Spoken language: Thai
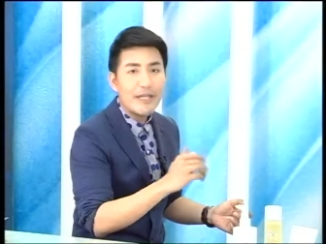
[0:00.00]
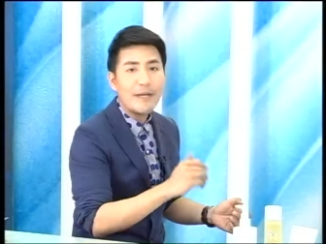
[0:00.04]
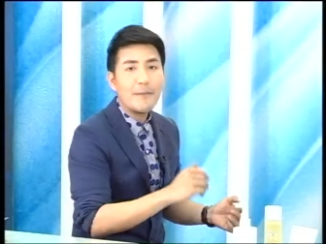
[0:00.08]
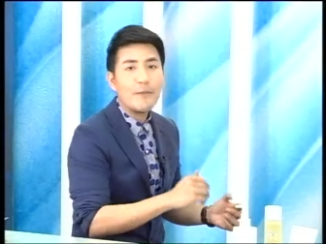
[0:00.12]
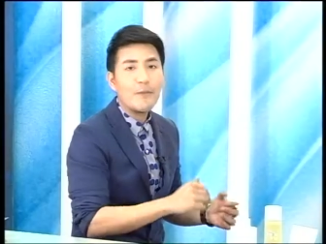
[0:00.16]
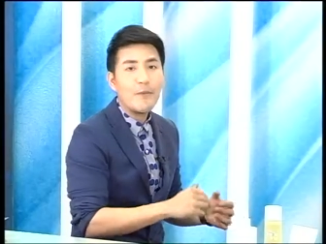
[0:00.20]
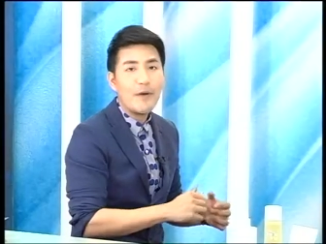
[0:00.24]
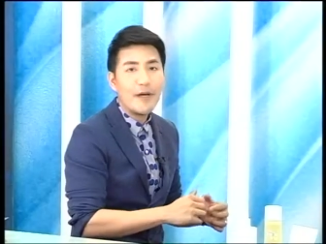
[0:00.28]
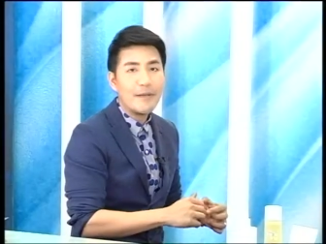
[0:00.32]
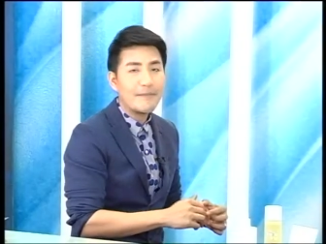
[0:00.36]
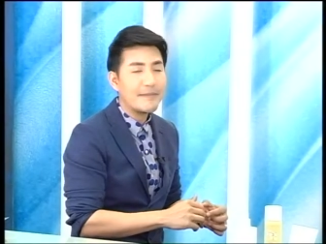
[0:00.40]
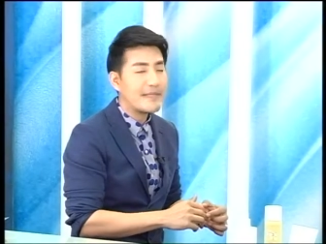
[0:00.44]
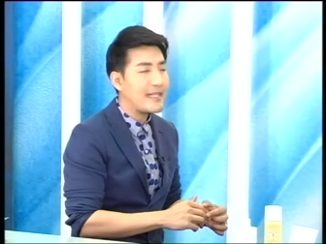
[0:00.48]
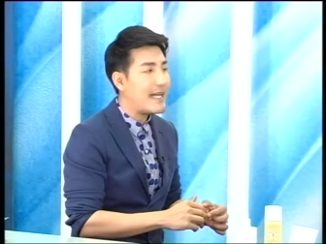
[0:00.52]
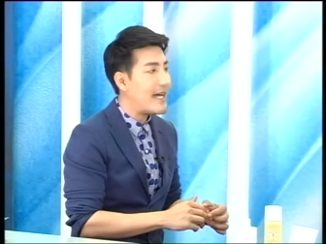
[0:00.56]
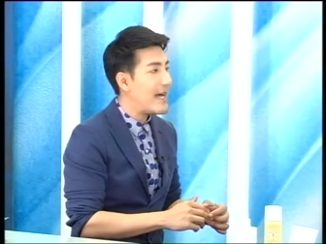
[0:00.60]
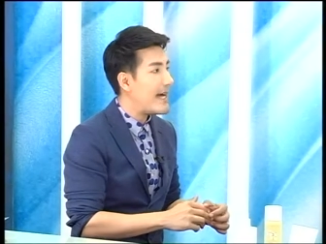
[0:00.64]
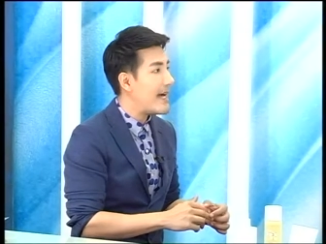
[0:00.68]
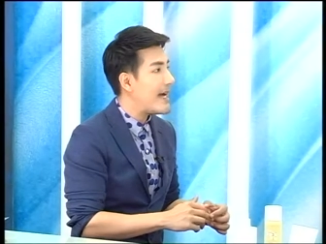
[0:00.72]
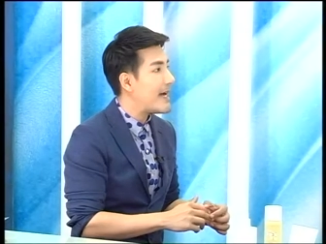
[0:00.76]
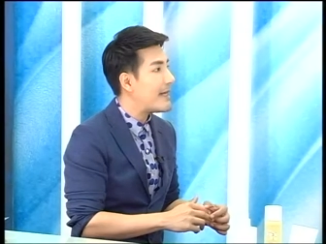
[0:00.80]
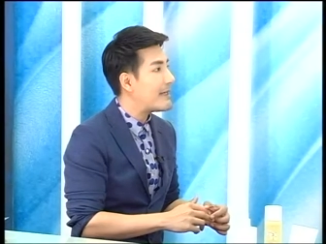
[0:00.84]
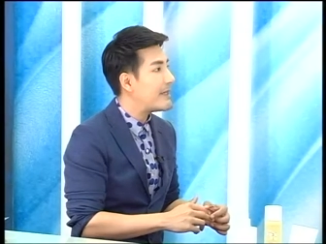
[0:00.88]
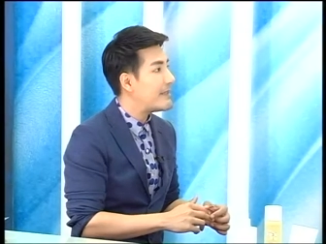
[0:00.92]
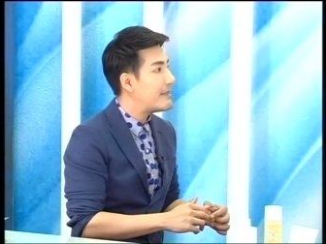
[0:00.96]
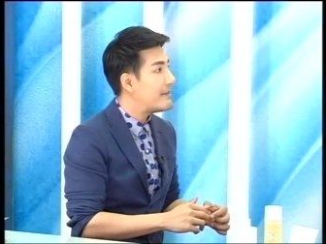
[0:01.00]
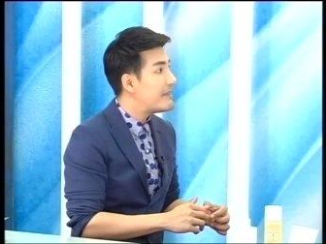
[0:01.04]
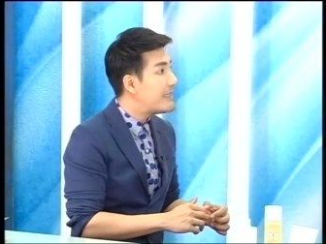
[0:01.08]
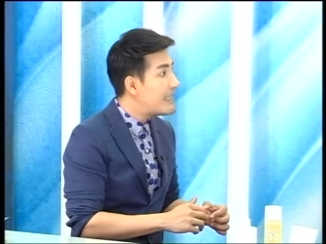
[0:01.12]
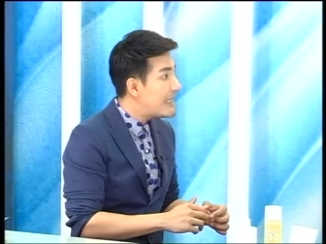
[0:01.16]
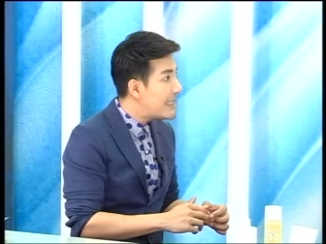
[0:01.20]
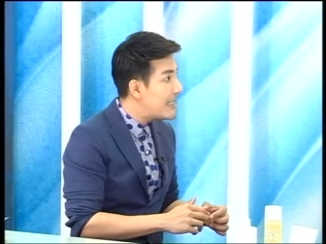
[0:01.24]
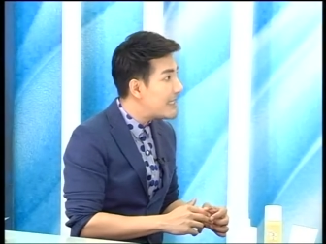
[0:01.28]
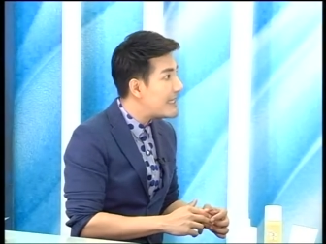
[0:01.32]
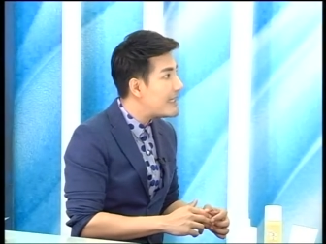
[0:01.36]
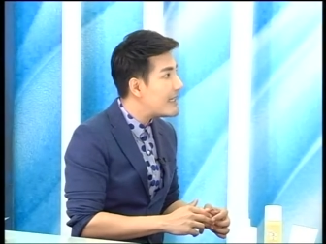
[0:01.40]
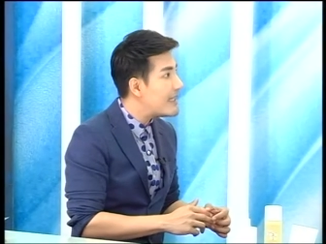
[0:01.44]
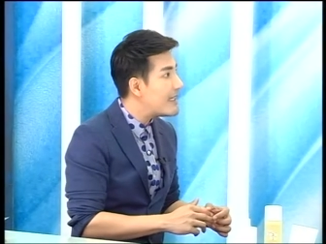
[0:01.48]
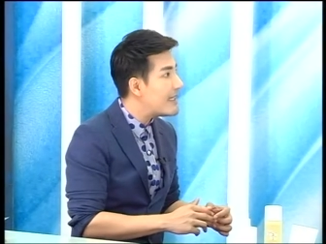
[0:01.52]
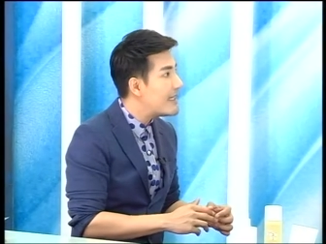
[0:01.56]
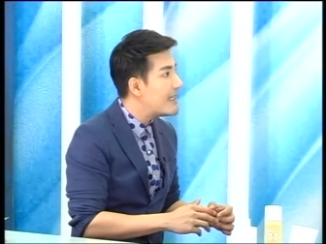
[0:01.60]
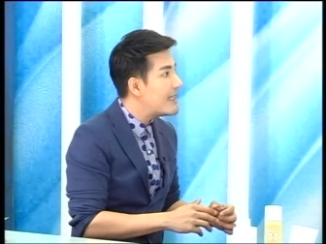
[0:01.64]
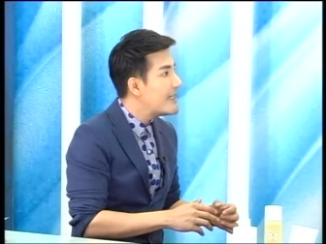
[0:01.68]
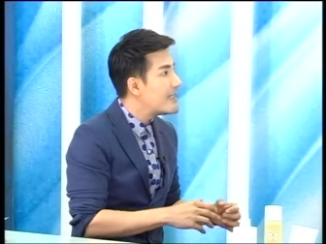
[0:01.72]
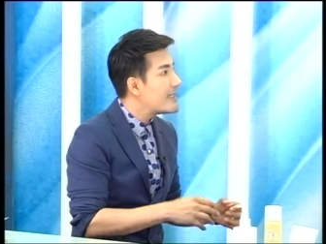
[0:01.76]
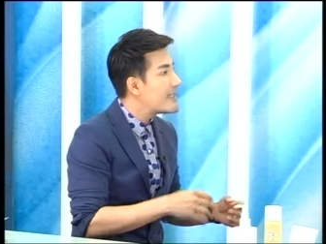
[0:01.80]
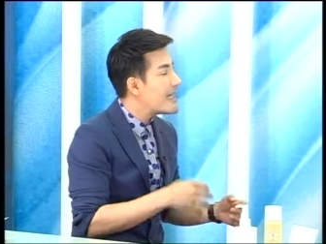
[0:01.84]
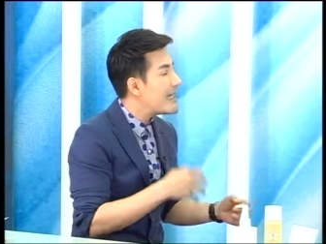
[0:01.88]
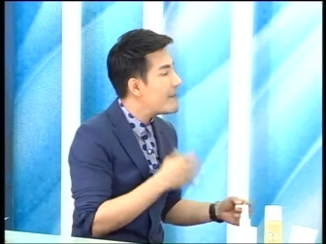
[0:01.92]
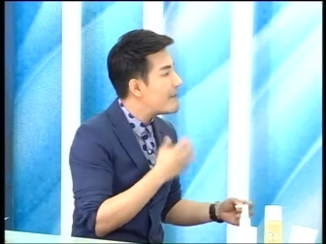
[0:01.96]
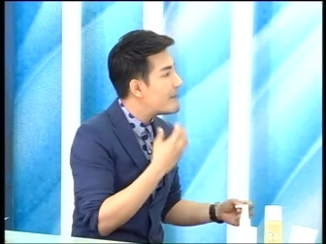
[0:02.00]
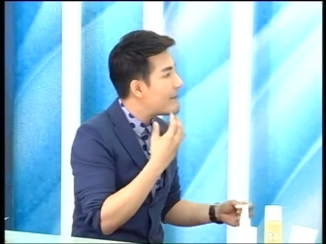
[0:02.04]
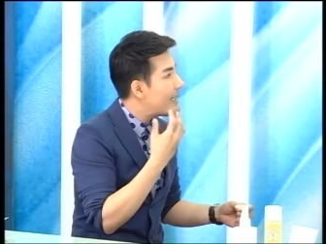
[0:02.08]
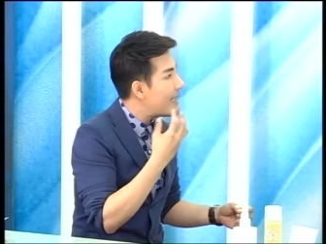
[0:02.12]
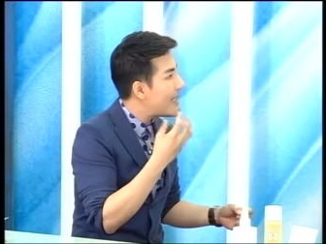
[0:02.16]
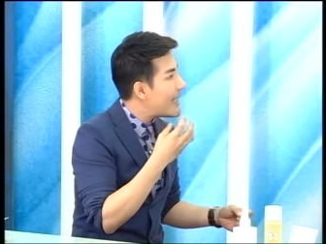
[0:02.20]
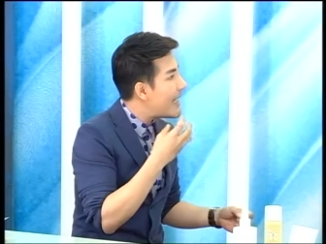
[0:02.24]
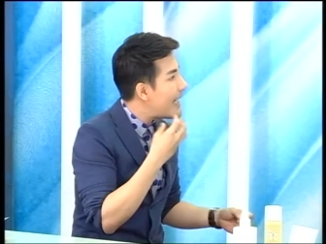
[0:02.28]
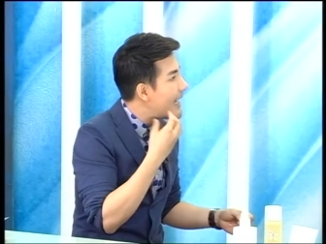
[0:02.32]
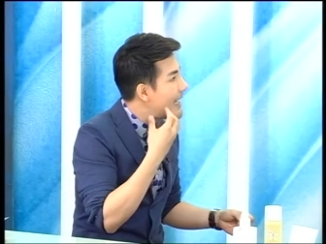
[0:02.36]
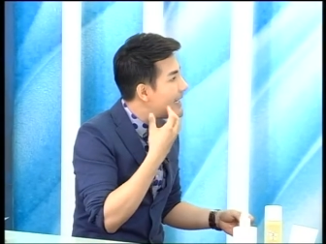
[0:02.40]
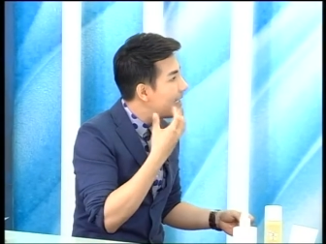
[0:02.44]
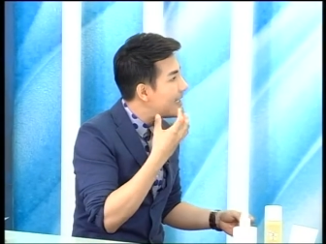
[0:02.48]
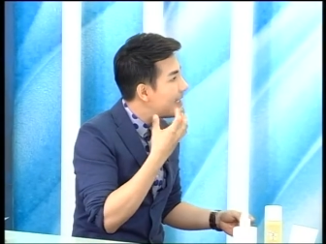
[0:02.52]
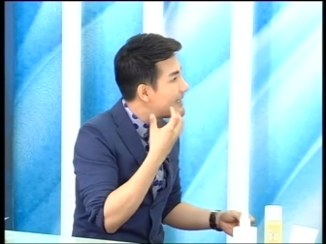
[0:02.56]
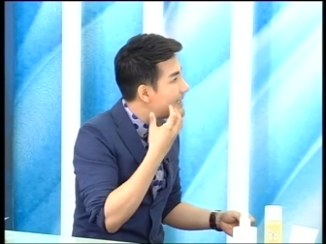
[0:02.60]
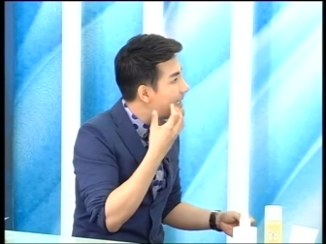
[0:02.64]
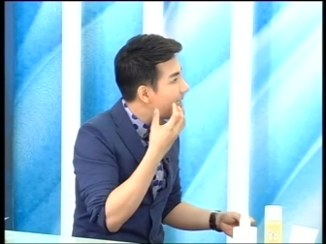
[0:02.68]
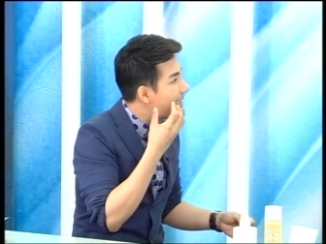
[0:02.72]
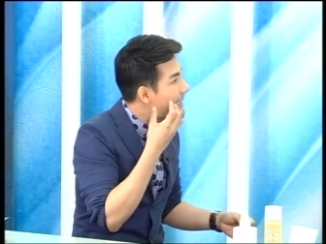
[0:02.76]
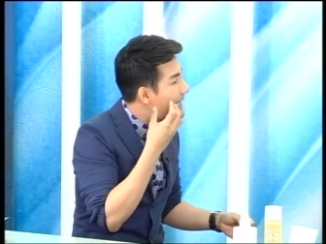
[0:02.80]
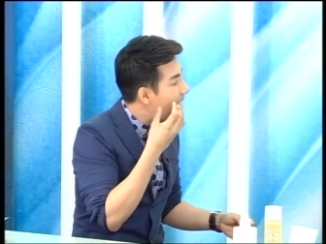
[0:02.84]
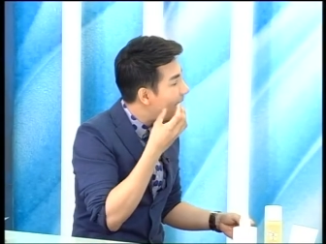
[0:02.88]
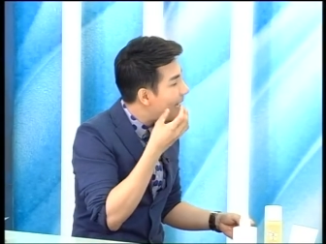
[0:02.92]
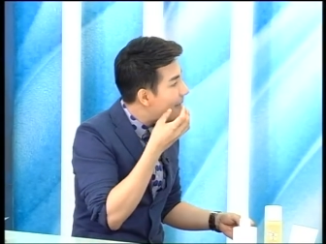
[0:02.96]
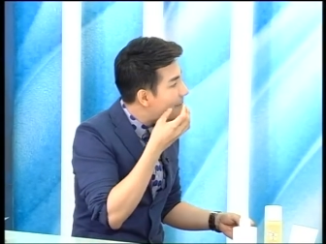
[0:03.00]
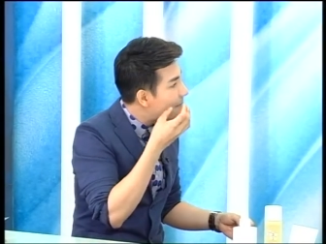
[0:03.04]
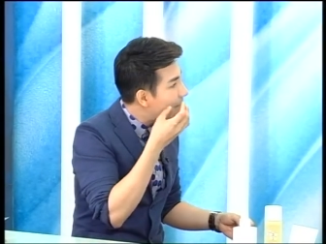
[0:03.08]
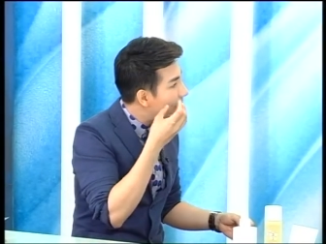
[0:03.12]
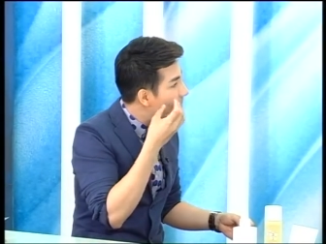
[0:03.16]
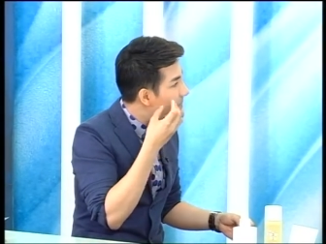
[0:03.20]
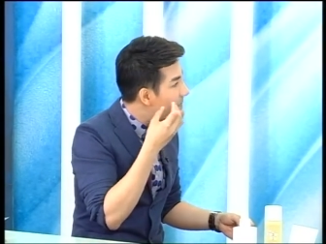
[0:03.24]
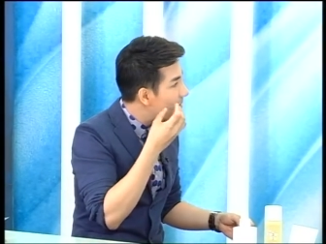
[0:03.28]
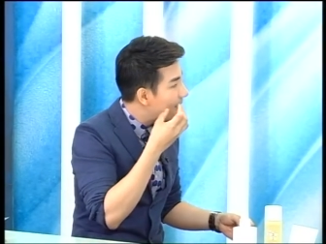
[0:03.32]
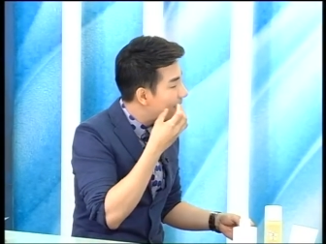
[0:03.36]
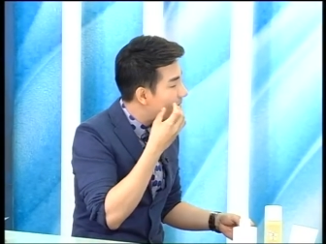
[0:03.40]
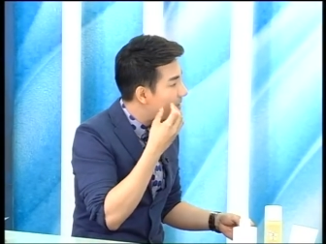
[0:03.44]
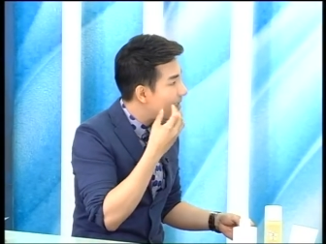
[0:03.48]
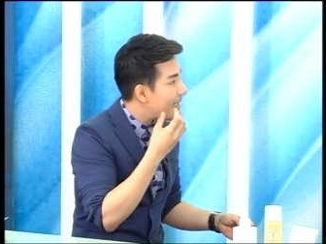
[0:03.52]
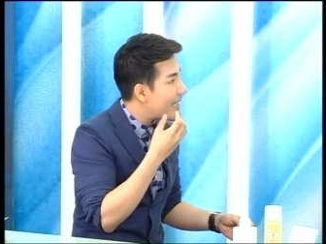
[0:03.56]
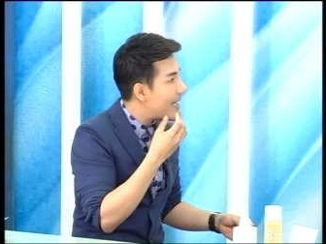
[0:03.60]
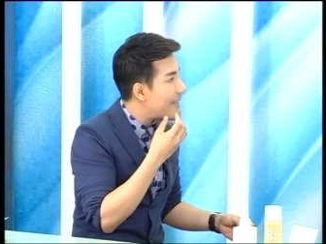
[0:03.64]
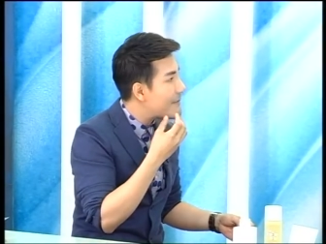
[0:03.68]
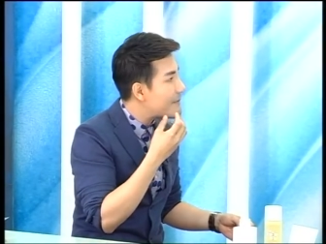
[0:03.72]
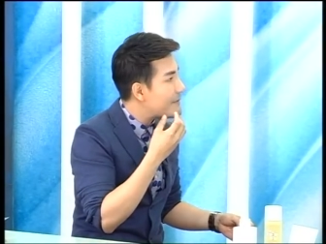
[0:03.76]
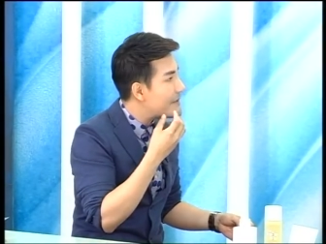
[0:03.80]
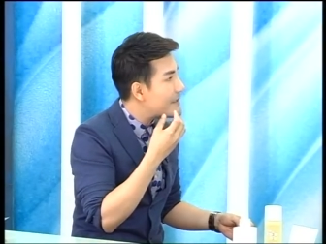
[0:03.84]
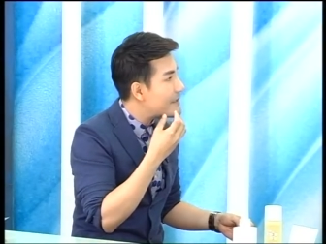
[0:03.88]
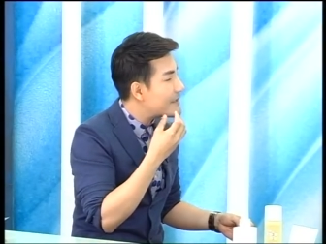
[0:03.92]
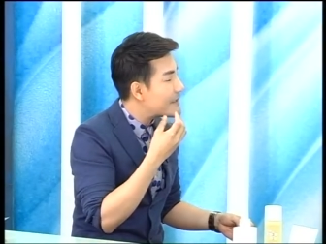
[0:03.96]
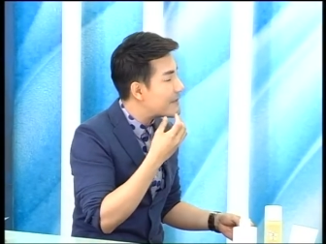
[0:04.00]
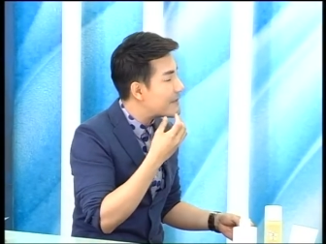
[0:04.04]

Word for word: ทำความสะอาดดีทำละลายในน้ำดึงคราบเครื่อง